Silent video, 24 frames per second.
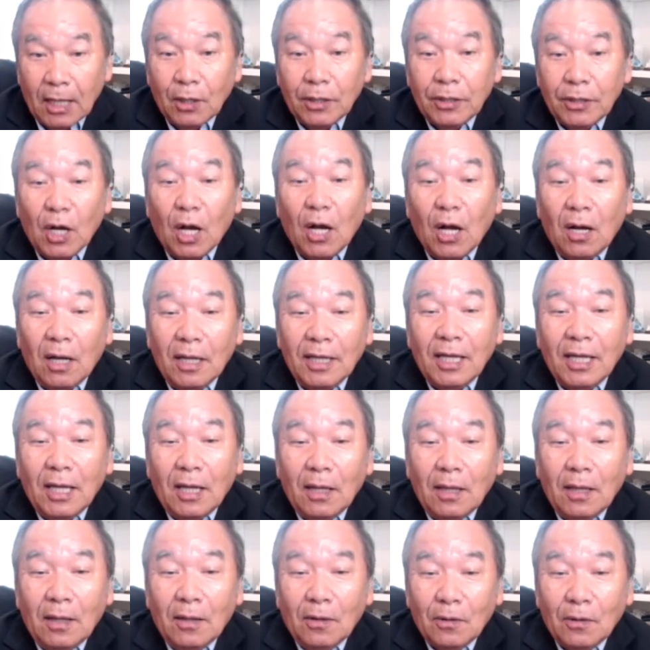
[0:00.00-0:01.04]
giờ
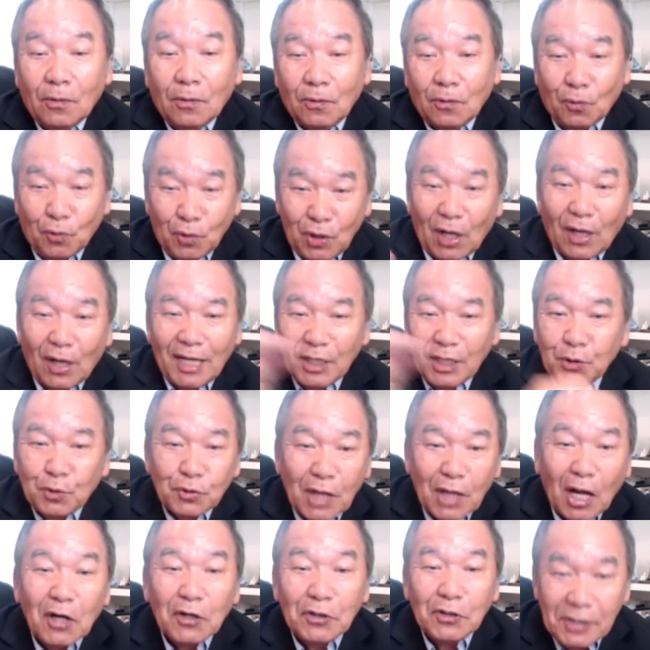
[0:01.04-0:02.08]
cú giờ ít tụ
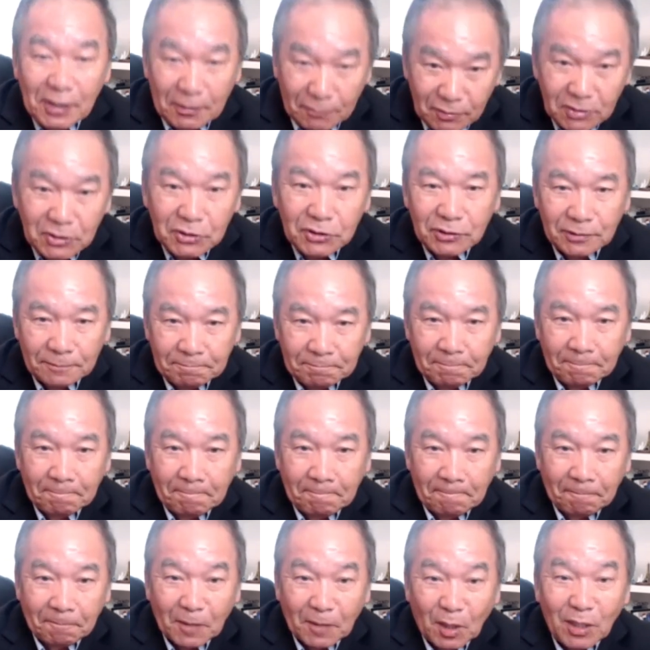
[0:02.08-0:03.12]
thơ sư phụ
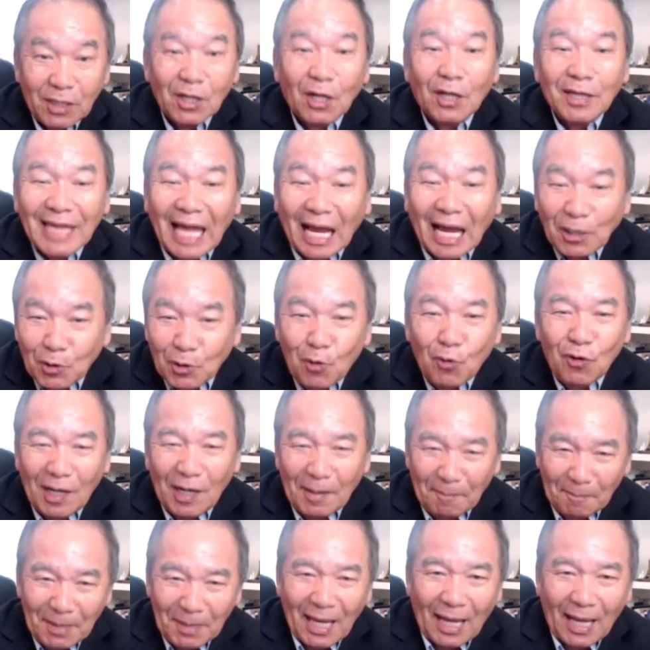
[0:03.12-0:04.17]
giờ than khu
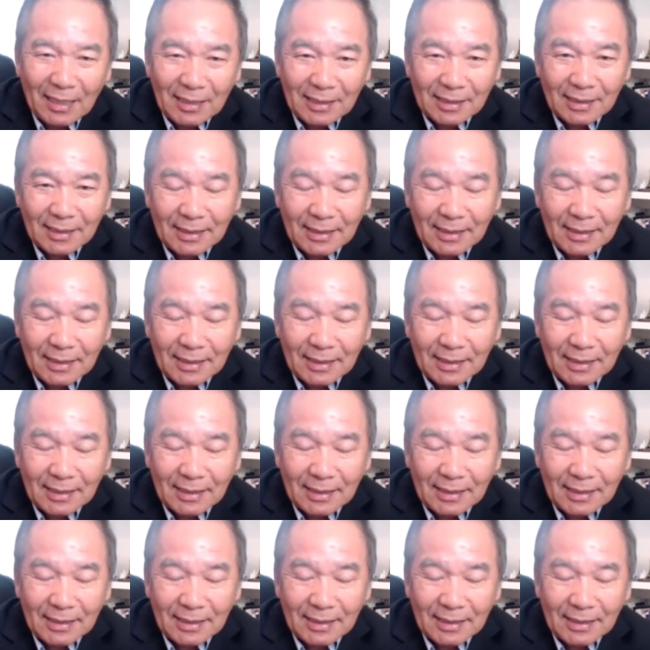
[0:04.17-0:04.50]
liệm bé hay